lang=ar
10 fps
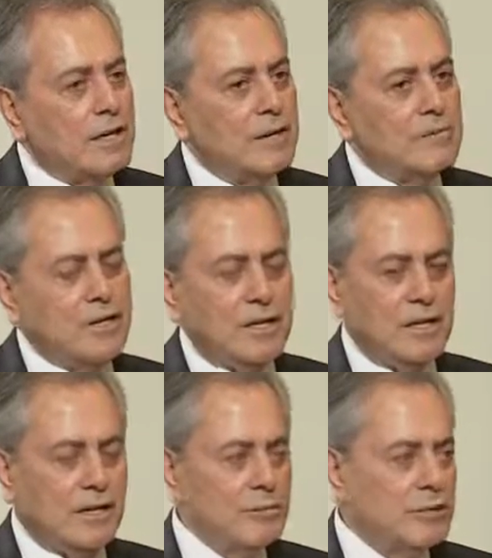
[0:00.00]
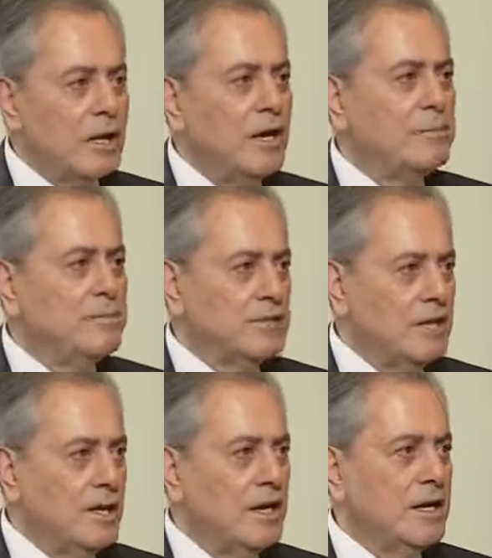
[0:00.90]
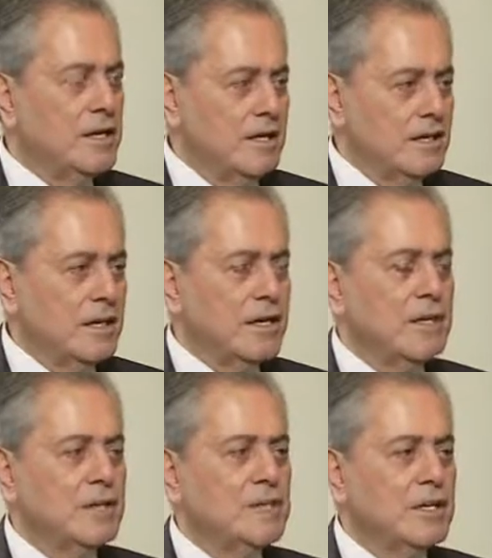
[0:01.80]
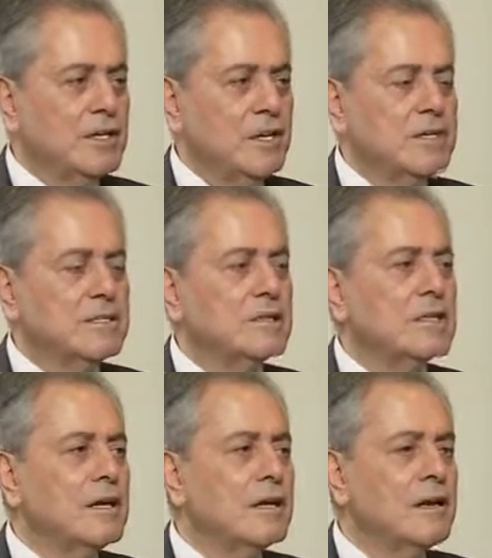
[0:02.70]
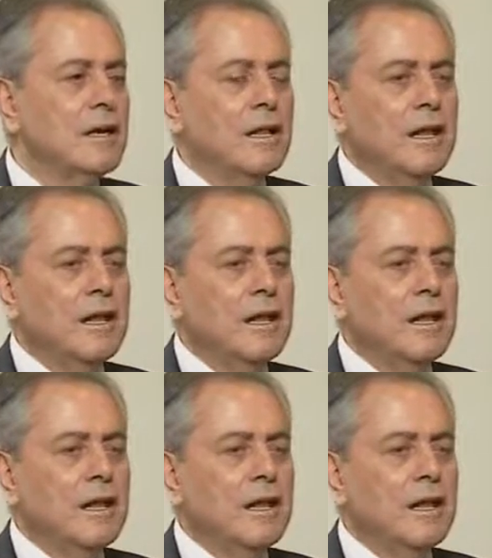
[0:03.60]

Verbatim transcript: الامريكيه المتخبطه الان الاداره الامريكيه انت ترى